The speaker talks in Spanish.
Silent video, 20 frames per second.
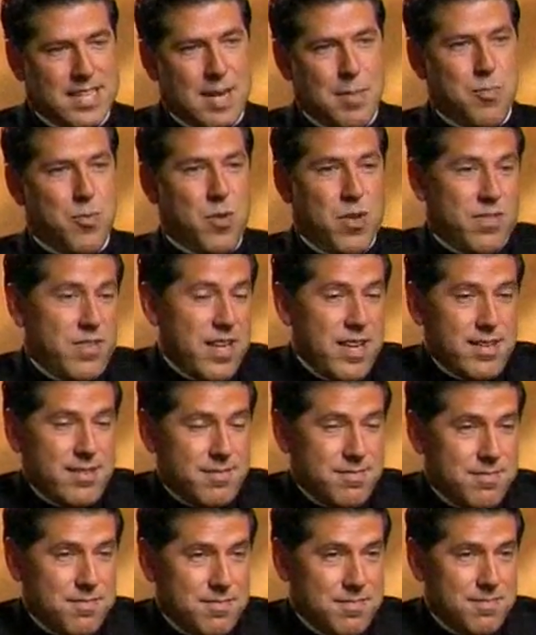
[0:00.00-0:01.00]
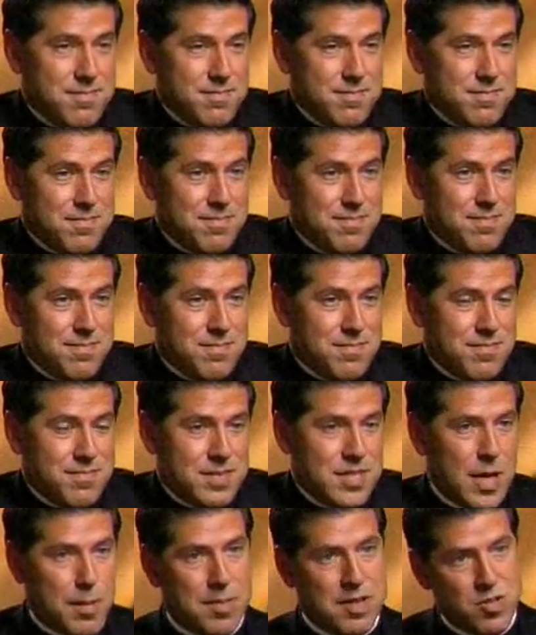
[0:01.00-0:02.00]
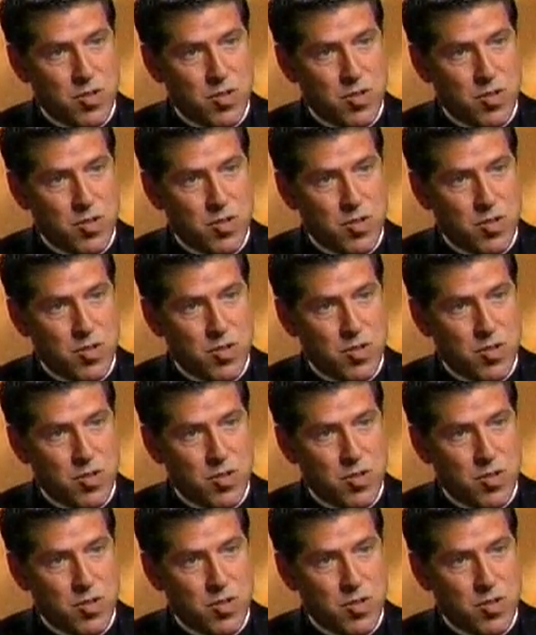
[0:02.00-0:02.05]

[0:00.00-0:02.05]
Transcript: ¿qué puedo hacer? Ya